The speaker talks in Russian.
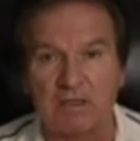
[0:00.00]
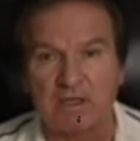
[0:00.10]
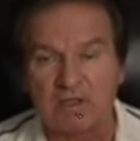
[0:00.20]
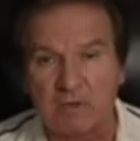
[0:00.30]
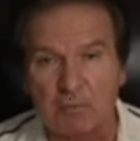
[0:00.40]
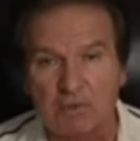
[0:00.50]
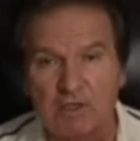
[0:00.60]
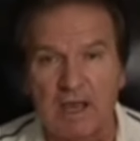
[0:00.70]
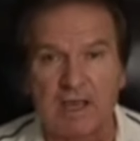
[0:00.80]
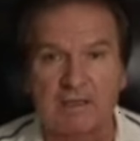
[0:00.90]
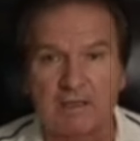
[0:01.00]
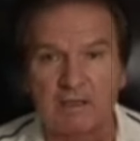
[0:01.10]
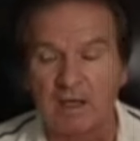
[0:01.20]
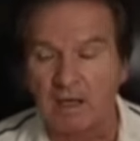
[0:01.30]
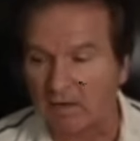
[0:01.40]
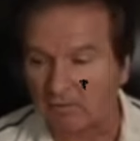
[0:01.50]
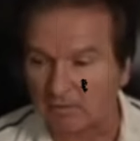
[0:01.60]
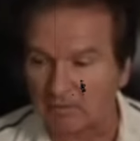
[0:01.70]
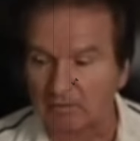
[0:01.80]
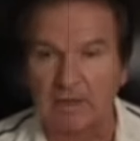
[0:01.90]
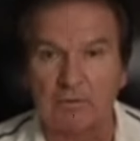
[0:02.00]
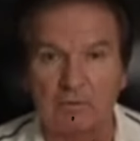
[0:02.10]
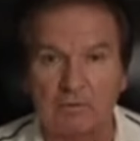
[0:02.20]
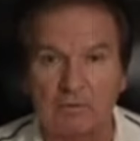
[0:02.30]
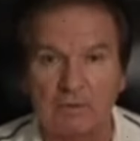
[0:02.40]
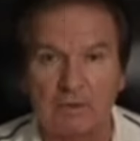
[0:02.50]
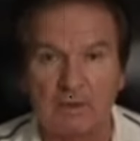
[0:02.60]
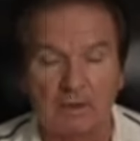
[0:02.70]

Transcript: даже не пускать их вот в эту